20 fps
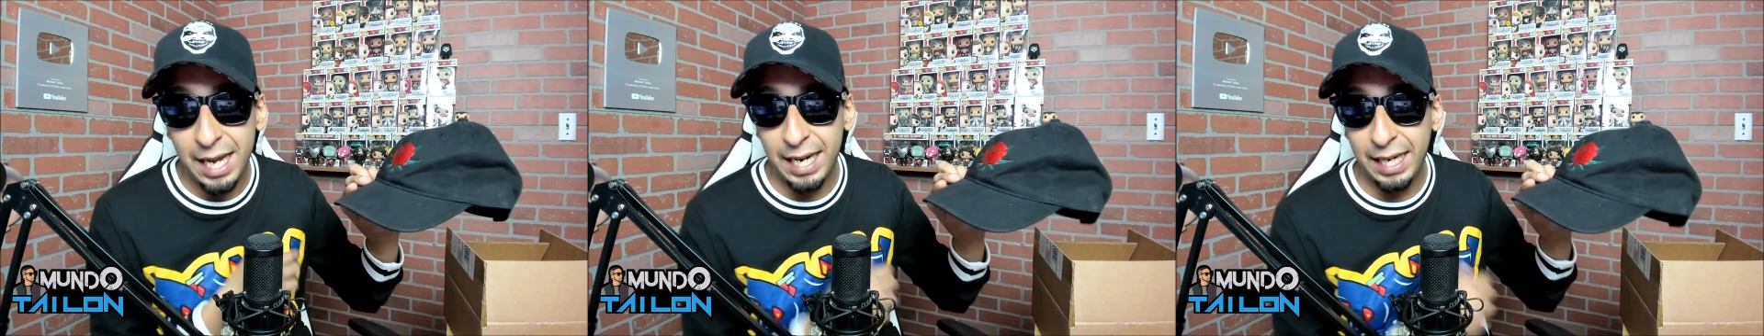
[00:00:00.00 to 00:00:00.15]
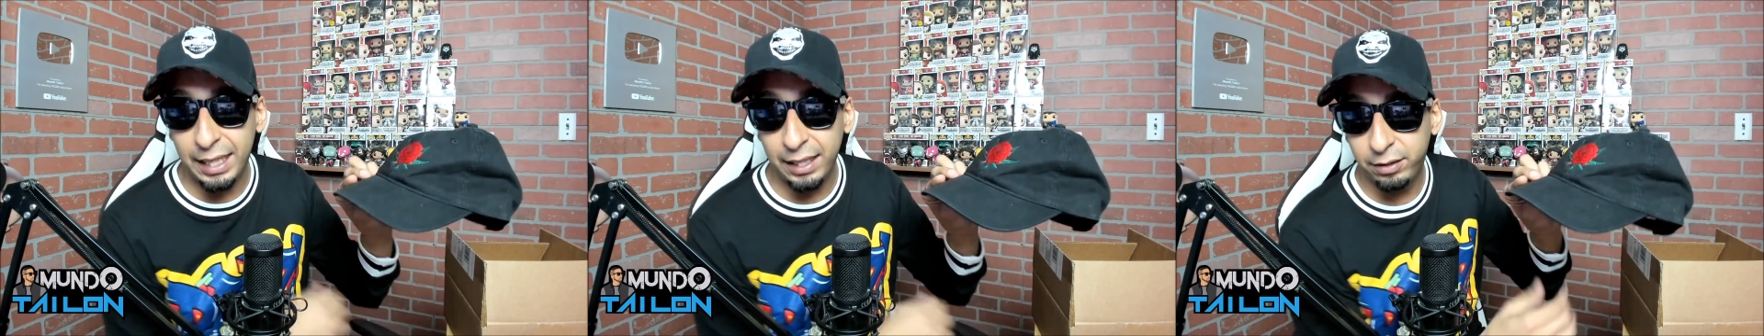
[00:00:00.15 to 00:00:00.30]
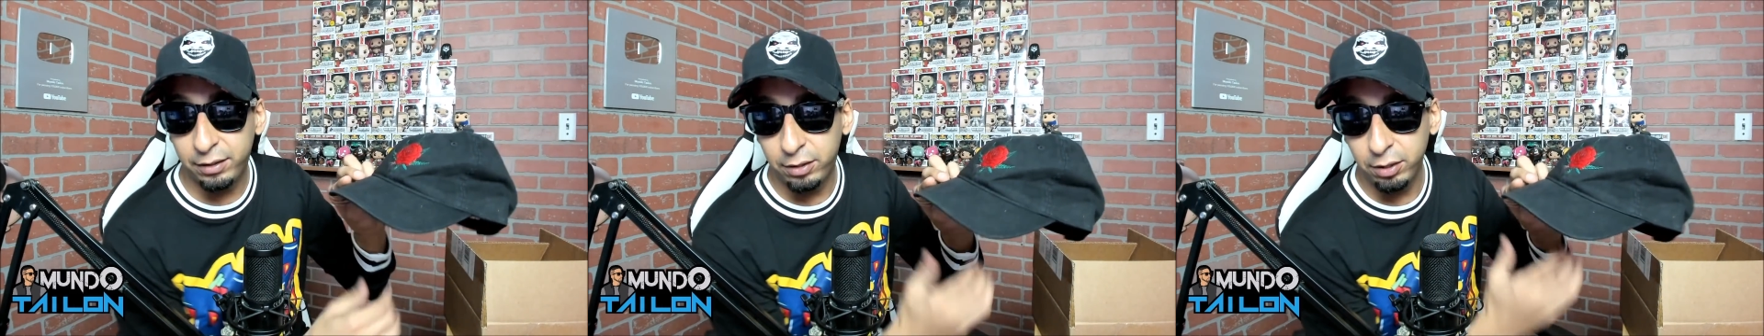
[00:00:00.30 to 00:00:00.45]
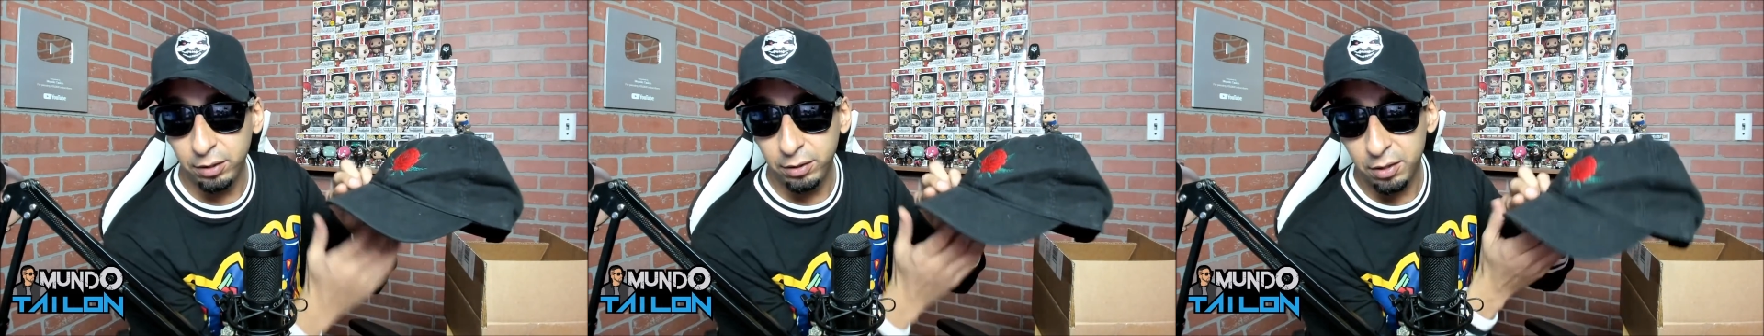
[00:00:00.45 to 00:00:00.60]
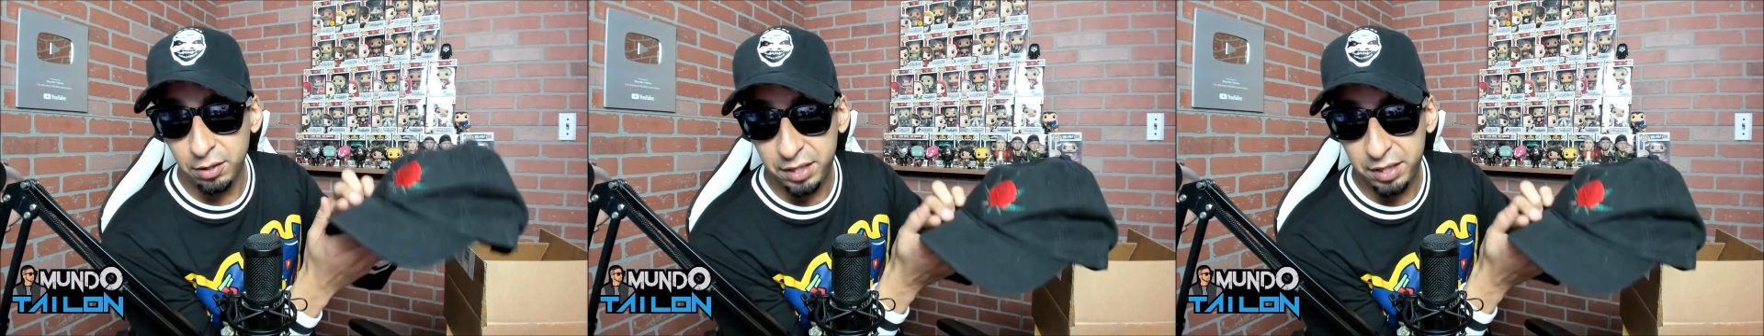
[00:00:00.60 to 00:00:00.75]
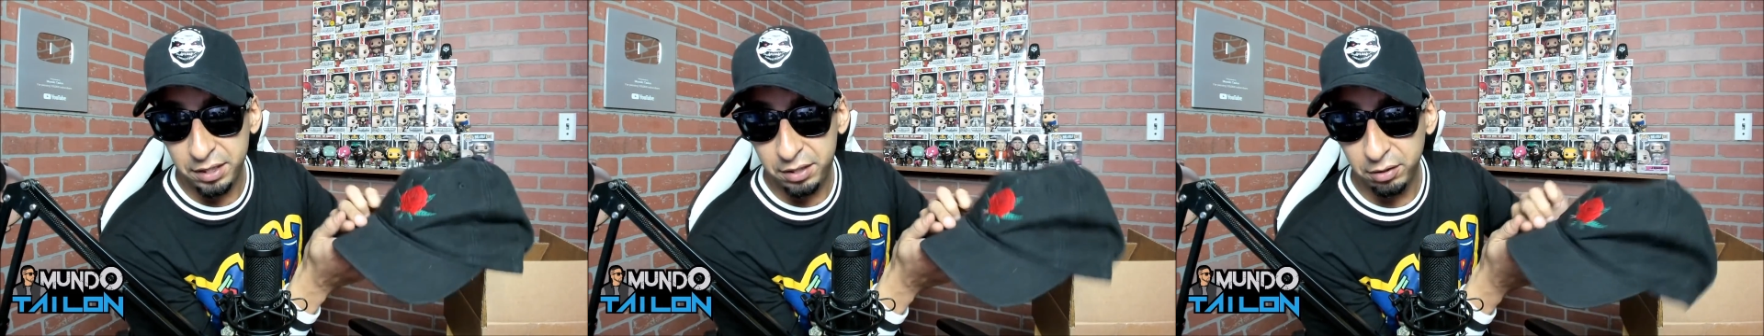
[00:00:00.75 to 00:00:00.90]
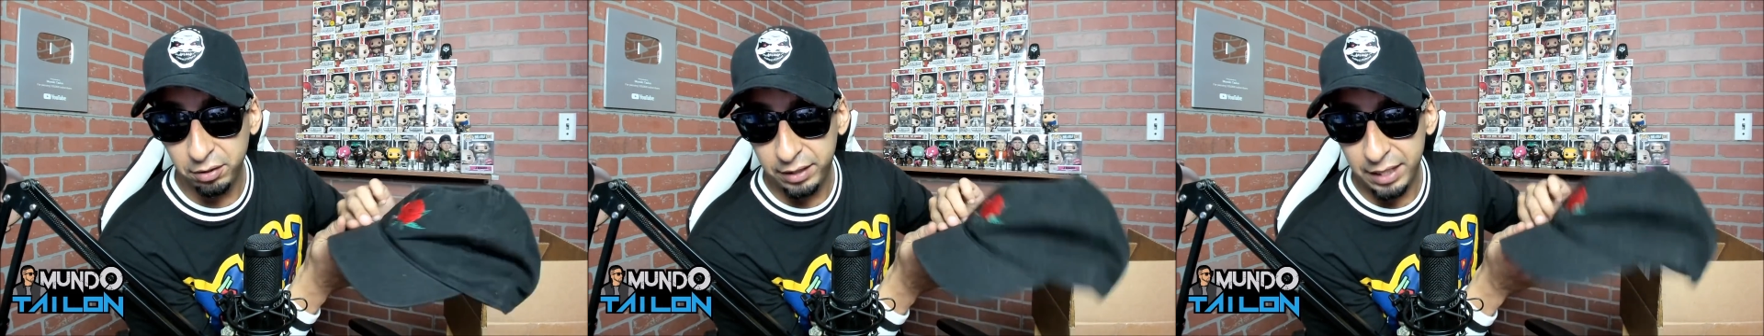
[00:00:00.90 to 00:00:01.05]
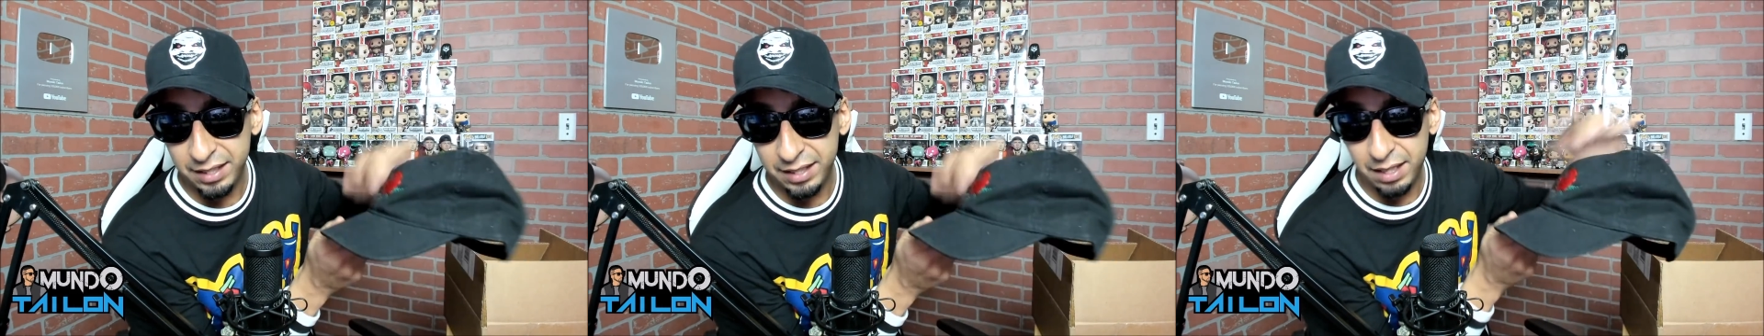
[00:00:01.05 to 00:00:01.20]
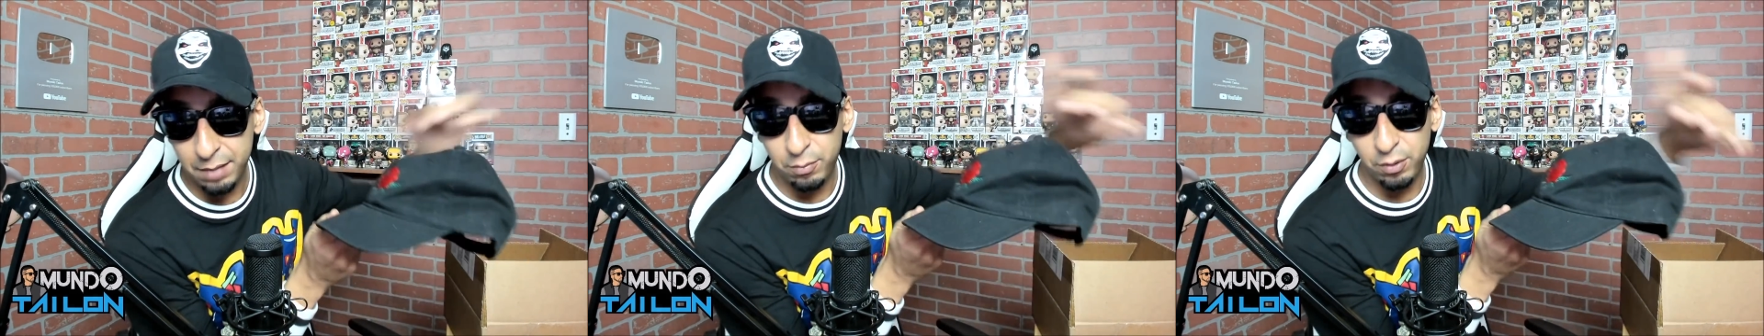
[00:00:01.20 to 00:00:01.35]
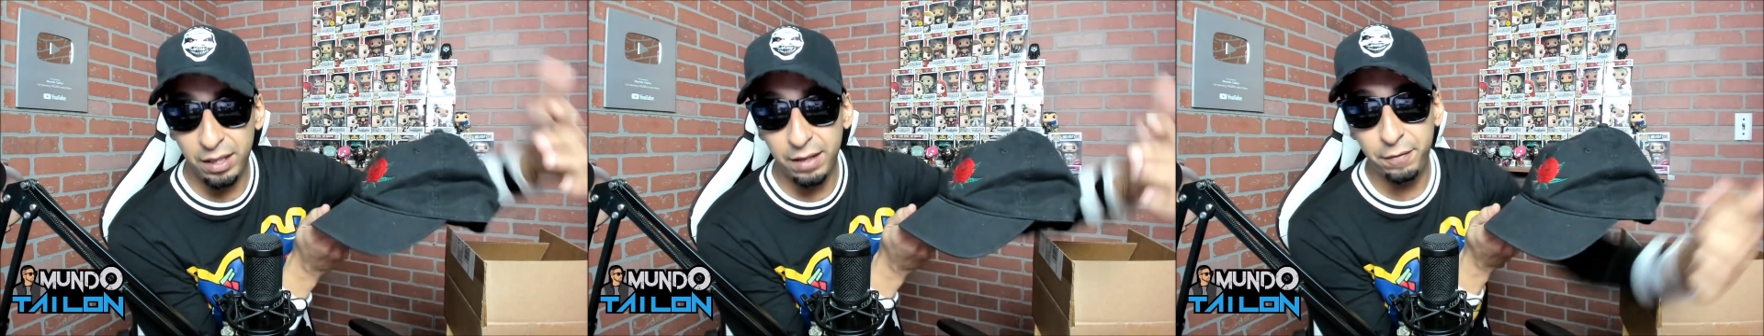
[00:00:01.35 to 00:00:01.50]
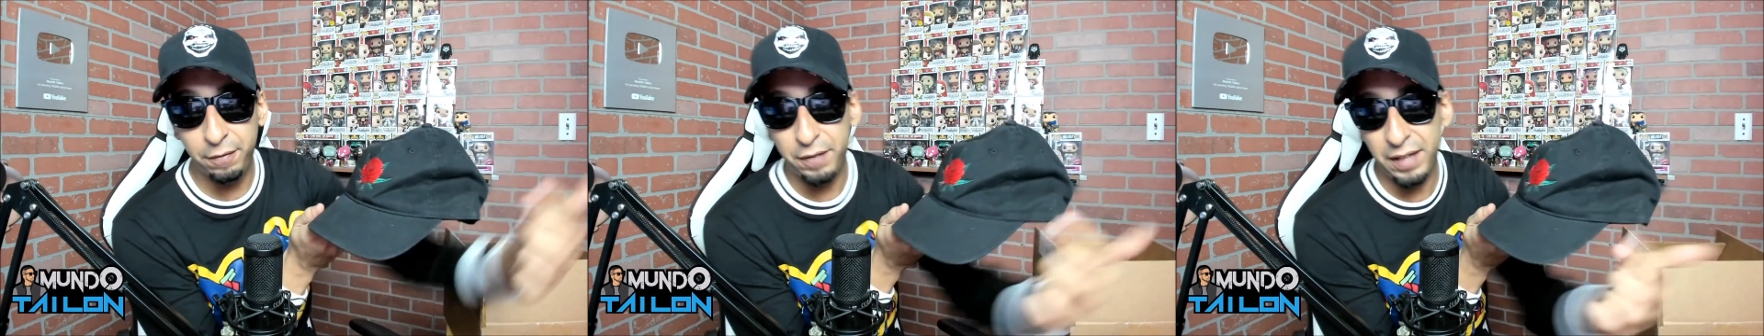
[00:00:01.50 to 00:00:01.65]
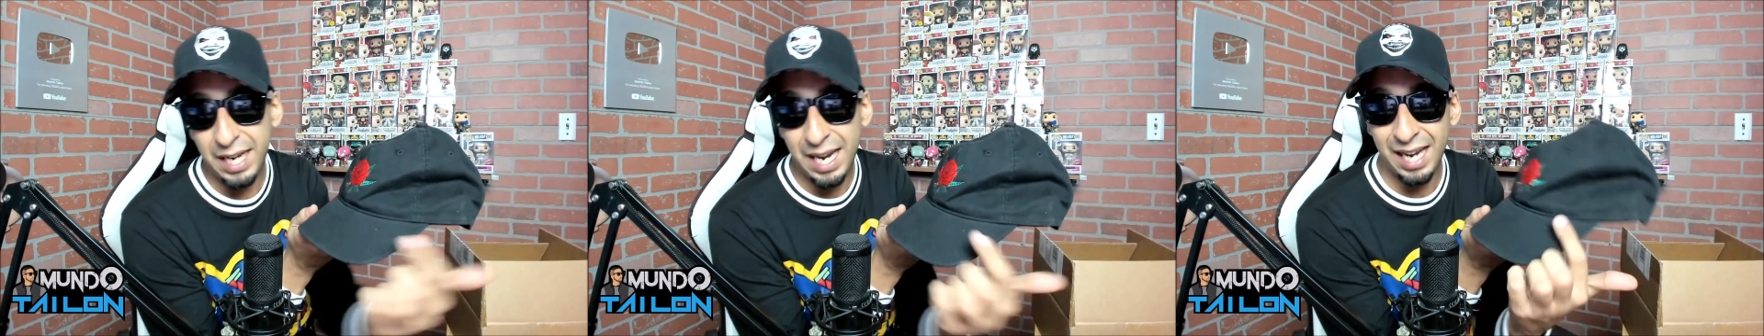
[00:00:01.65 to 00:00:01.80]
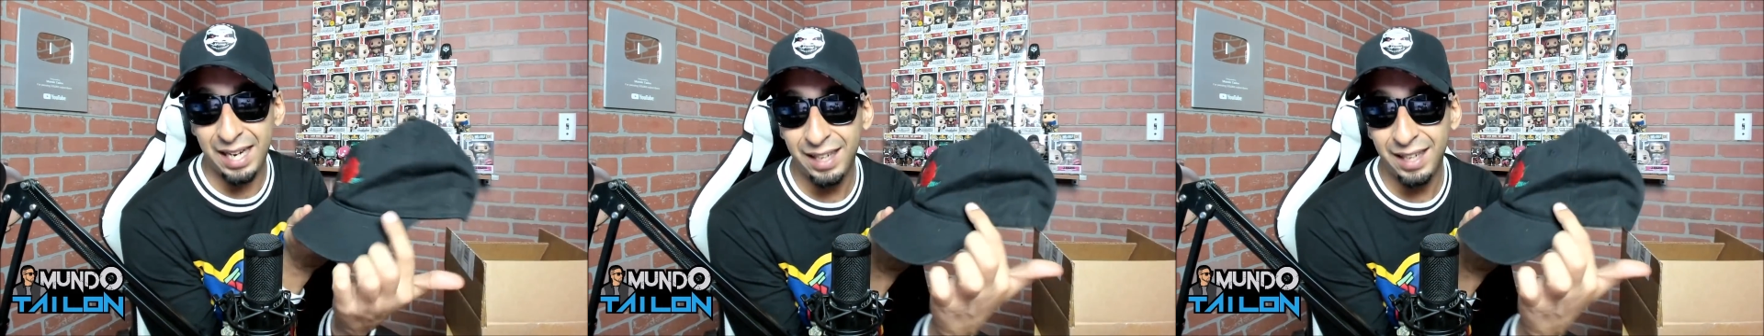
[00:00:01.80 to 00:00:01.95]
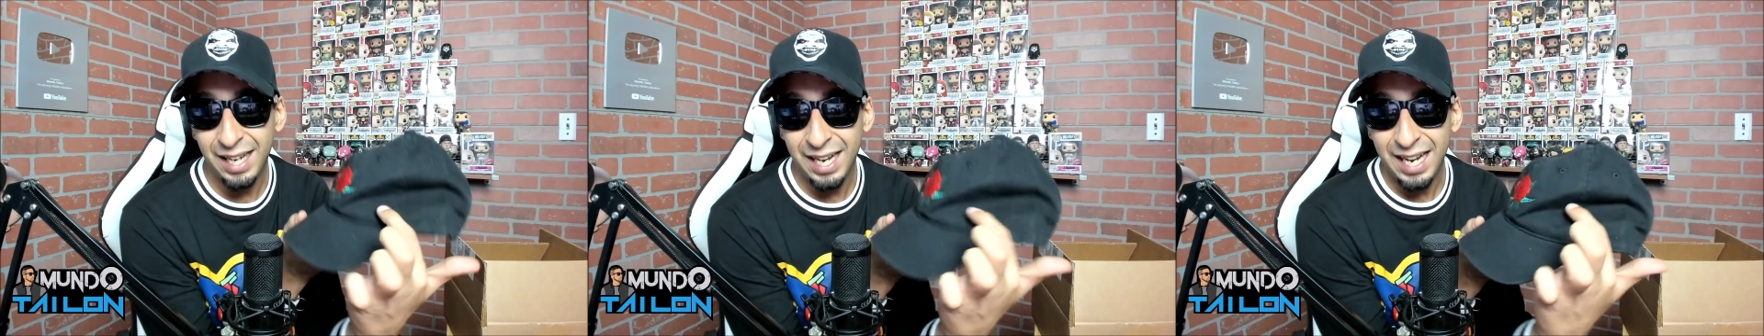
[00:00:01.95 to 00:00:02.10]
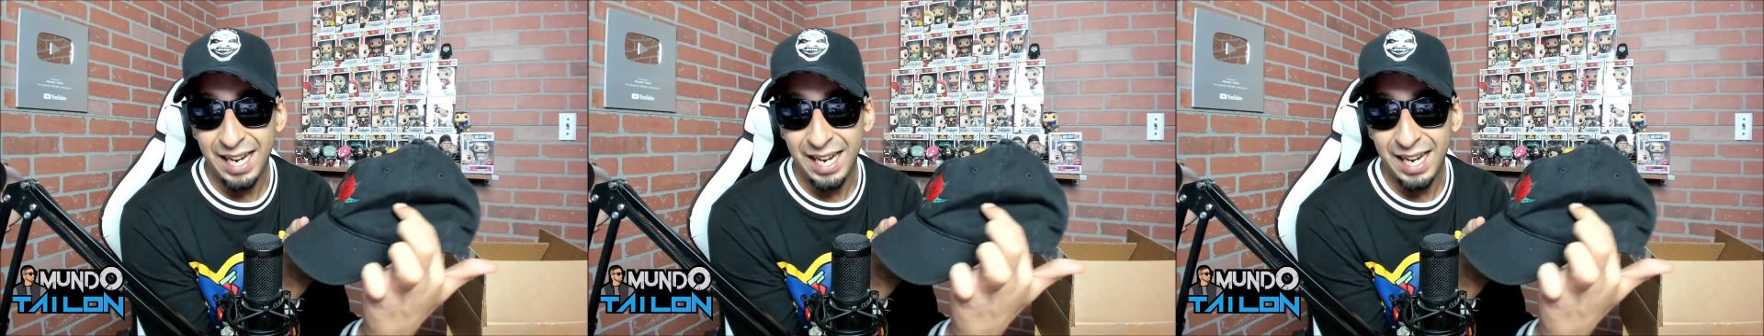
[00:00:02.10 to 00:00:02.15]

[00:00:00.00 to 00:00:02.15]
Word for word: esto. No sé si ustedes se pueden fijar